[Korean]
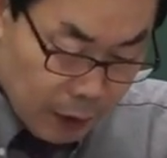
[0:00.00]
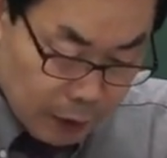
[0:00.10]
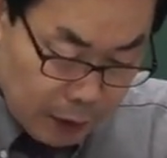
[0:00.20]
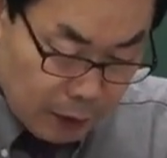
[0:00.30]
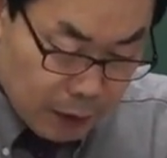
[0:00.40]

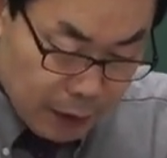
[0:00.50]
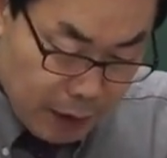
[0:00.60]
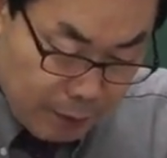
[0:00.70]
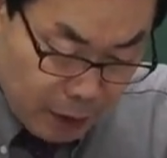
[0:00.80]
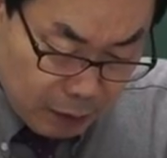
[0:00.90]
그다음 큰
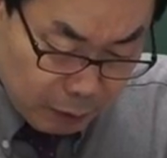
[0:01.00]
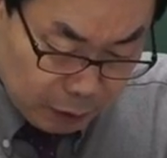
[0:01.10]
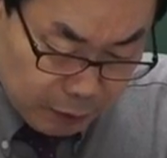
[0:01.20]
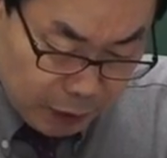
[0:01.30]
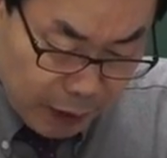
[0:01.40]
이변을
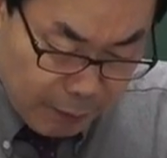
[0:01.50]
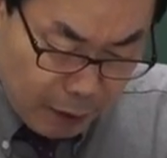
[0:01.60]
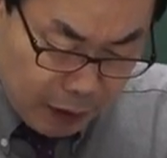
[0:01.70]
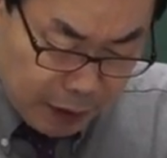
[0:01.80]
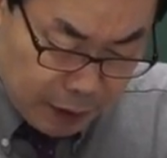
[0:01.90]
보시면
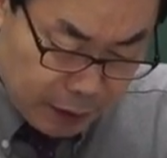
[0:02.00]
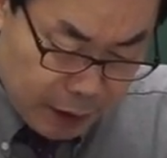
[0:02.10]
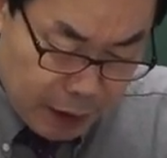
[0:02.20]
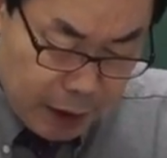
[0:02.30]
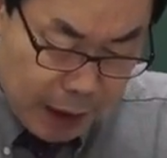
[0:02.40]

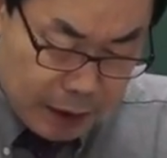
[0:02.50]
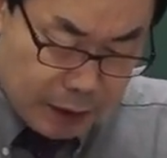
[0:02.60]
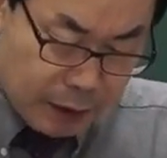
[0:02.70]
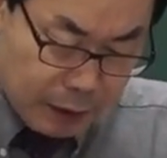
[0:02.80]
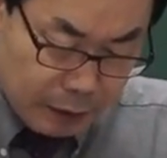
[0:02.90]

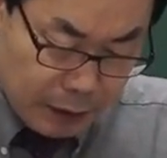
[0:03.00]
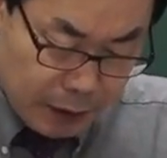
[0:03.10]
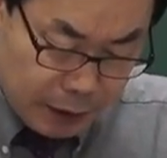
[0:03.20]
MSDS를